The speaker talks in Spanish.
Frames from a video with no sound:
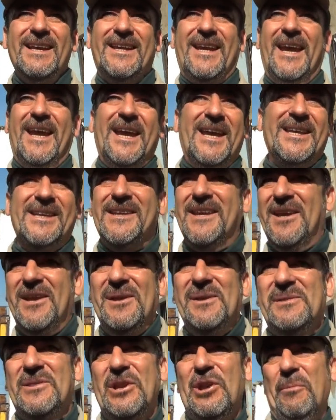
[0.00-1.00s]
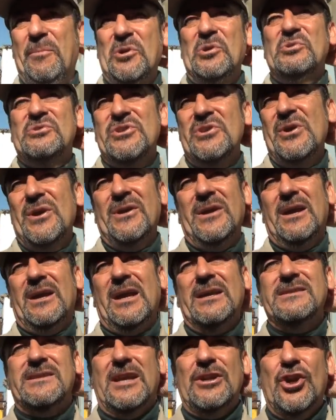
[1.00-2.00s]
que es, de los producidos
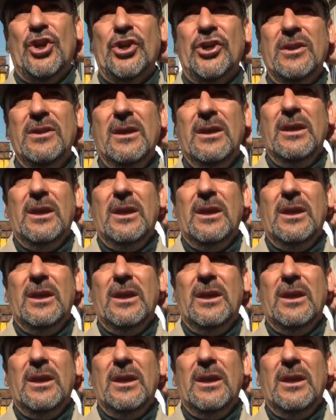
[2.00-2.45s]
acá en Sanón.